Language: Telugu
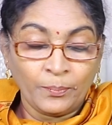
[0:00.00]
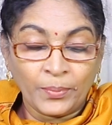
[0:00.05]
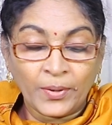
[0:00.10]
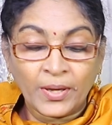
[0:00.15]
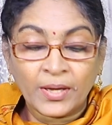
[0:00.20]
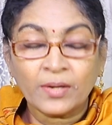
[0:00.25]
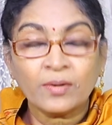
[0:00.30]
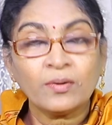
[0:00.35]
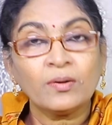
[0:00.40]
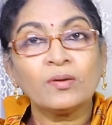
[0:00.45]

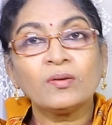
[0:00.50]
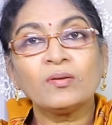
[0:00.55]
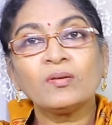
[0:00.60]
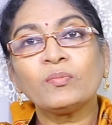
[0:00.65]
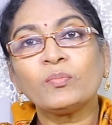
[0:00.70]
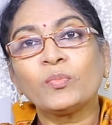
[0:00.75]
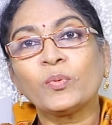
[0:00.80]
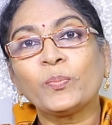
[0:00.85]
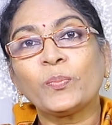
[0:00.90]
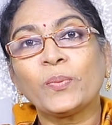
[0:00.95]
పేరులో
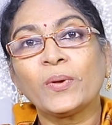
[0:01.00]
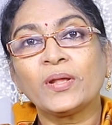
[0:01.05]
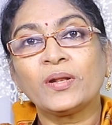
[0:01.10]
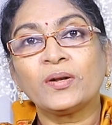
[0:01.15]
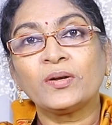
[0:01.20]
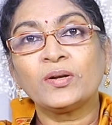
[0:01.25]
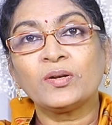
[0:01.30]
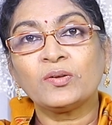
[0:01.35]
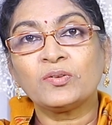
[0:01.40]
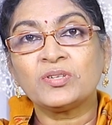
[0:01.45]
ముప్పై
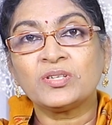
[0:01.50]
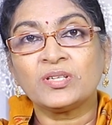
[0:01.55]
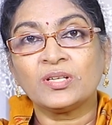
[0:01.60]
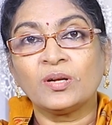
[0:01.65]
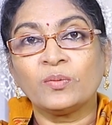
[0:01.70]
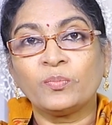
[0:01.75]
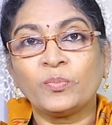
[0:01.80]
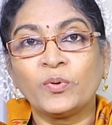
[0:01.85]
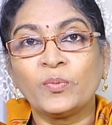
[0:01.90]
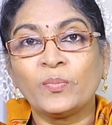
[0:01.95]
రెండు
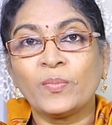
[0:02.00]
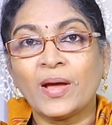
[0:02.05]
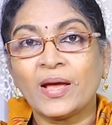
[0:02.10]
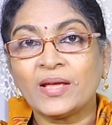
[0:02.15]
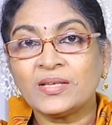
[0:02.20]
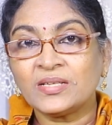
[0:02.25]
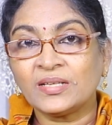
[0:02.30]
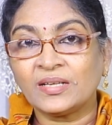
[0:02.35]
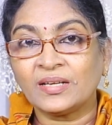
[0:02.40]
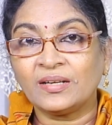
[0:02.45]
వచ్చినప్పుడు
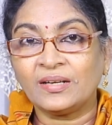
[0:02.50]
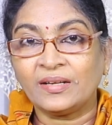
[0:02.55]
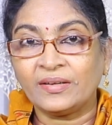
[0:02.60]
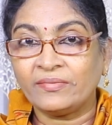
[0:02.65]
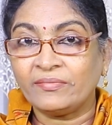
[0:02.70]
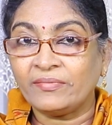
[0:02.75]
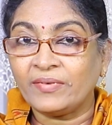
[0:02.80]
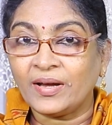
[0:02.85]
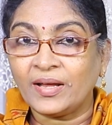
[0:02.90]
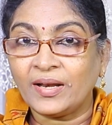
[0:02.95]
మ్యాజికల్
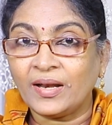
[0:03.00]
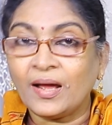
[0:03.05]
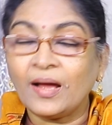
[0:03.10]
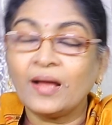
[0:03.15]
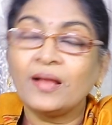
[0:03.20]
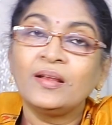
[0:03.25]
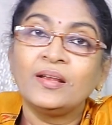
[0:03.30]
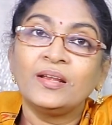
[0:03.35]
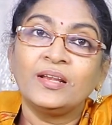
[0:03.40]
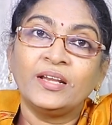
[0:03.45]
ఇవ్వాలా
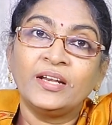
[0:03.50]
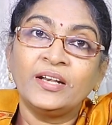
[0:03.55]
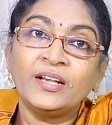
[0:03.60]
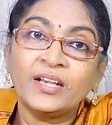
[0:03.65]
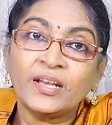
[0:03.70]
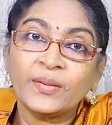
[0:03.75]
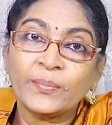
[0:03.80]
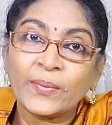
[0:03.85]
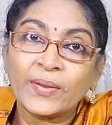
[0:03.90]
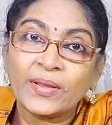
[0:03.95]

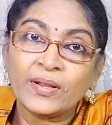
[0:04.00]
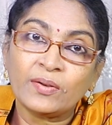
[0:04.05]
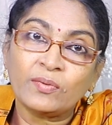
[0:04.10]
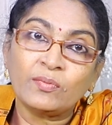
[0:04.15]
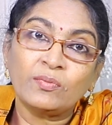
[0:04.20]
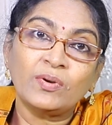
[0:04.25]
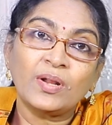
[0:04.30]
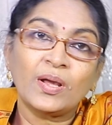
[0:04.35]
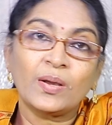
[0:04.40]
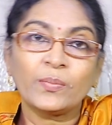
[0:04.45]
ఇంటి పేరు
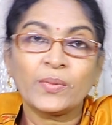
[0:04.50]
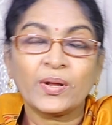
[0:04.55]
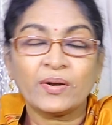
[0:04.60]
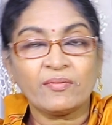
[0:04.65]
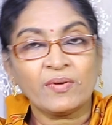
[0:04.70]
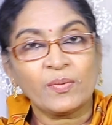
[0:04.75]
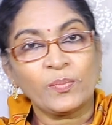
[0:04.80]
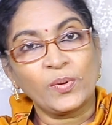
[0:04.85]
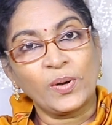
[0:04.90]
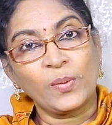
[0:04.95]
కూడా
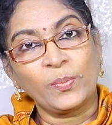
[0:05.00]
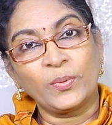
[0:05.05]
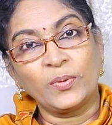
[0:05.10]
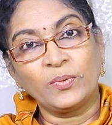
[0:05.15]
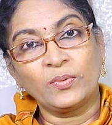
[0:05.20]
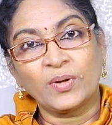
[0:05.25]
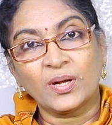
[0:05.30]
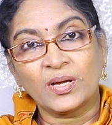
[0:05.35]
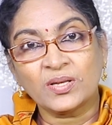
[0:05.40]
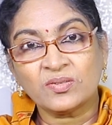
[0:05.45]
మనం
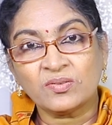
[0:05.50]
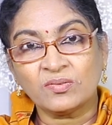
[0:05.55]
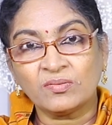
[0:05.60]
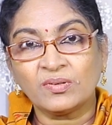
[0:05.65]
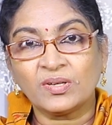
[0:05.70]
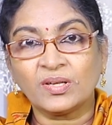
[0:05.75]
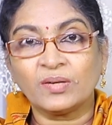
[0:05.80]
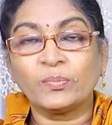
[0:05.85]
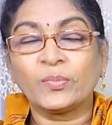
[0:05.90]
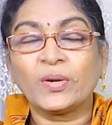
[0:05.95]
అప్పుడప్పుడు
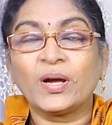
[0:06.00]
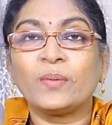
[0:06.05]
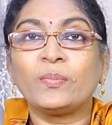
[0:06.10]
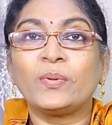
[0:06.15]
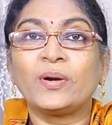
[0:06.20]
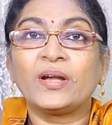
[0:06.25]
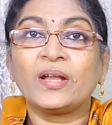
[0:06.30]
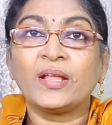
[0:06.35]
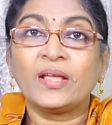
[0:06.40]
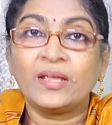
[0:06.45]
రాస్తుంటాం
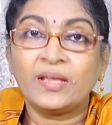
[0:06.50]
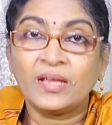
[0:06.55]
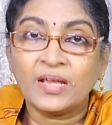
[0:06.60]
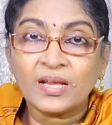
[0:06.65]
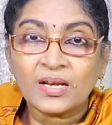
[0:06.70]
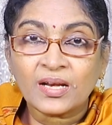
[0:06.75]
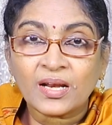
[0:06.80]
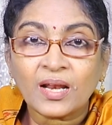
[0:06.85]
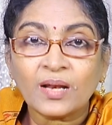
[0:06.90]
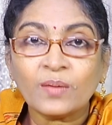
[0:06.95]
కాబట్టి
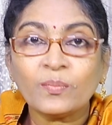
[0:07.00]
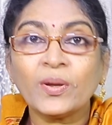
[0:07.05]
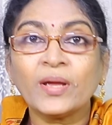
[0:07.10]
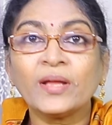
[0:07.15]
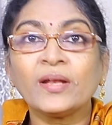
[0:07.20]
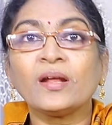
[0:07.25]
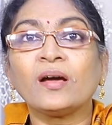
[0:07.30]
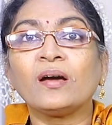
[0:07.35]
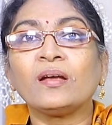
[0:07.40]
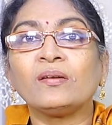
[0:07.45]
ఈ
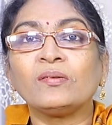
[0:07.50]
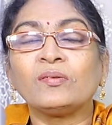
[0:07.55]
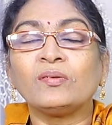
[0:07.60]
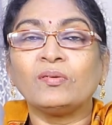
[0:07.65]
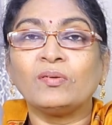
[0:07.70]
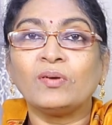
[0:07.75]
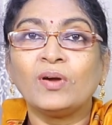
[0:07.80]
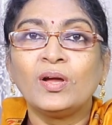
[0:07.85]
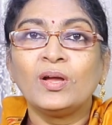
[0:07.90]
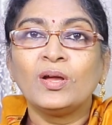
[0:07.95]
నలభై
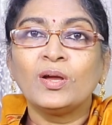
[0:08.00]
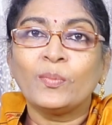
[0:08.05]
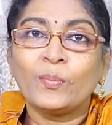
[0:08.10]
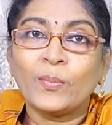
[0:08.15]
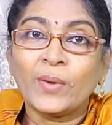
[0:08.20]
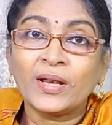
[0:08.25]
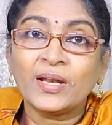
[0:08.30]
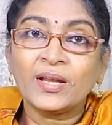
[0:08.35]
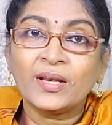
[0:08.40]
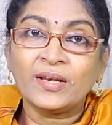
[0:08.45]
నాలుగు
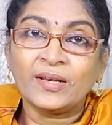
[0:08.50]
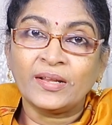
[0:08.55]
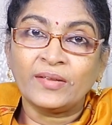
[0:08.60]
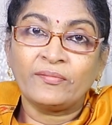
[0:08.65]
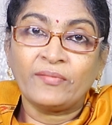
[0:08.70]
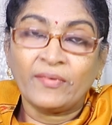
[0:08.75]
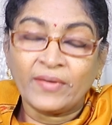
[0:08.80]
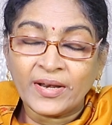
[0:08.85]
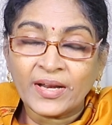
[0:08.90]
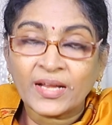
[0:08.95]
మనల్ని
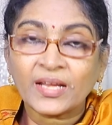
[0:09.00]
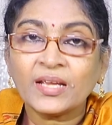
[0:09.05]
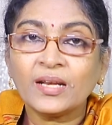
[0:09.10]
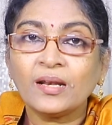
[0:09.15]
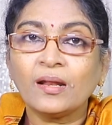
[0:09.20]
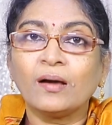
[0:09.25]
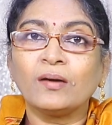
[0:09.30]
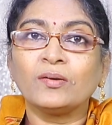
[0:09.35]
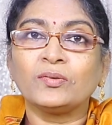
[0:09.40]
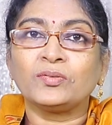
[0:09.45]
వెనక్కి
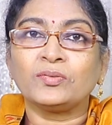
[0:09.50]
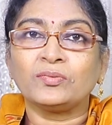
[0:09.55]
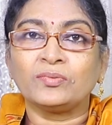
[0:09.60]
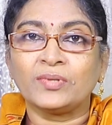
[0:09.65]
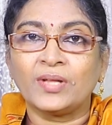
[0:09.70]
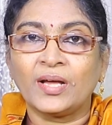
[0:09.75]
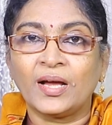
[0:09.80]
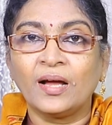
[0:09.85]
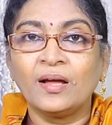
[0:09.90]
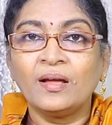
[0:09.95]

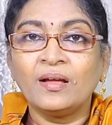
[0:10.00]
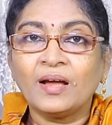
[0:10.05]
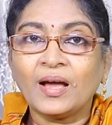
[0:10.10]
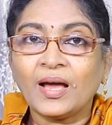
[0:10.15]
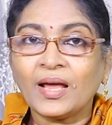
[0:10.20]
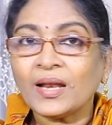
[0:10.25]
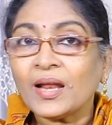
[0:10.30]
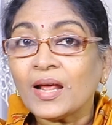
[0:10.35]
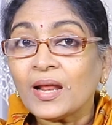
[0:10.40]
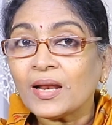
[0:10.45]
లాగుతుందా
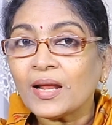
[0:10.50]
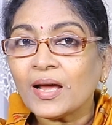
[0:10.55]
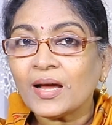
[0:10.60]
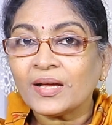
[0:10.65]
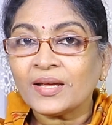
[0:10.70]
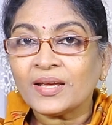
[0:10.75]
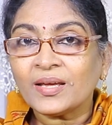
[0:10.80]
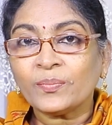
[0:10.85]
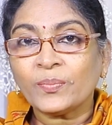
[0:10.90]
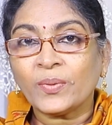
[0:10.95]
అలా
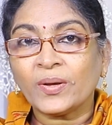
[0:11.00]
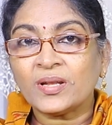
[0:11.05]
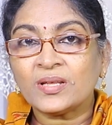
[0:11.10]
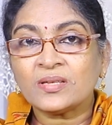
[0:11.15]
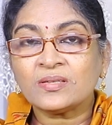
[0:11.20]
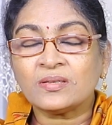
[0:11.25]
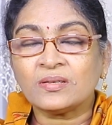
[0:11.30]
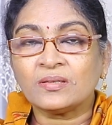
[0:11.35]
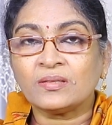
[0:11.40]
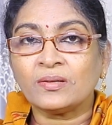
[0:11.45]
లాగే
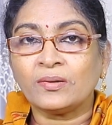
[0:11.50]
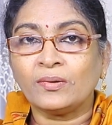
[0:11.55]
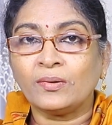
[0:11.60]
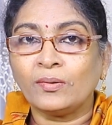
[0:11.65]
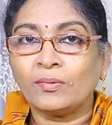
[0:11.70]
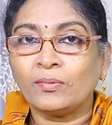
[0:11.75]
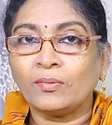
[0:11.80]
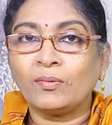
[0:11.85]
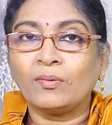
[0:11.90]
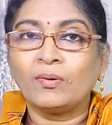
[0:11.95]

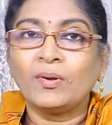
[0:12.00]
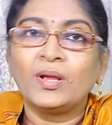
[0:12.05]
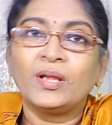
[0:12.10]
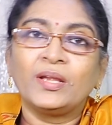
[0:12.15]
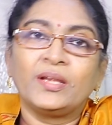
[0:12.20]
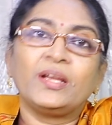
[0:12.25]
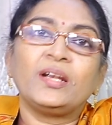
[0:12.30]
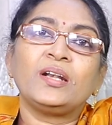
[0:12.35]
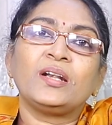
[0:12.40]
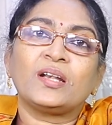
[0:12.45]
పరిస్థితుల్లో
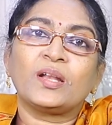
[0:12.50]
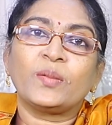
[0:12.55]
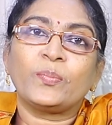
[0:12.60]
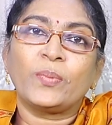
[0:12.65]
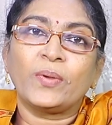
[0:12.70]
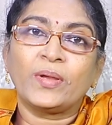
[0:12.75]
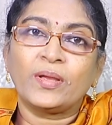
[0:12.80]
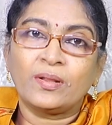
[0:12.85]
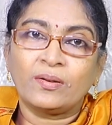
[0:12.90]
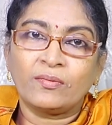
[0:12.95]
ఇంటి
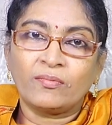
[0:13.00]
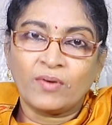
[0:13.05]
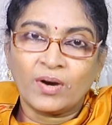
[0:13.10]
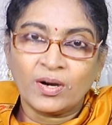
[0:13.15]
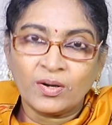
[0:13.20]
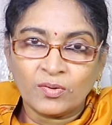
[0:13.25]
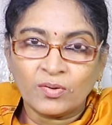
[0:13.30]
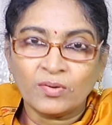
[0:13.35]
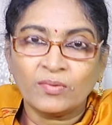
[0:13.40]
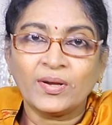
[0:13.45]
పేరు
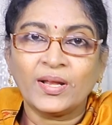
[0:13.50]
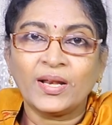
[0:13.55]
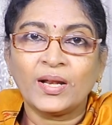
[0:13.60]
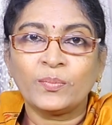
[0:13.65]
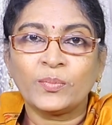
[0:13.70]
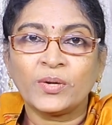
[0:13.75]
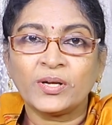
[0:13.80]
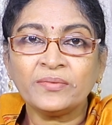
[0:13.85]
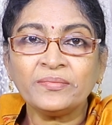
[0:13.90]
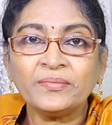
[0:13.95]

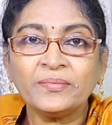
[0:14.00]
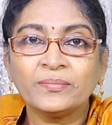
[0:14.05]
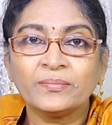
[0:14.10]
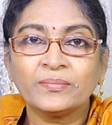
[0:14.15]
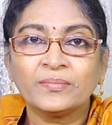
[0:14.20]
వాడుకోవాలా మనం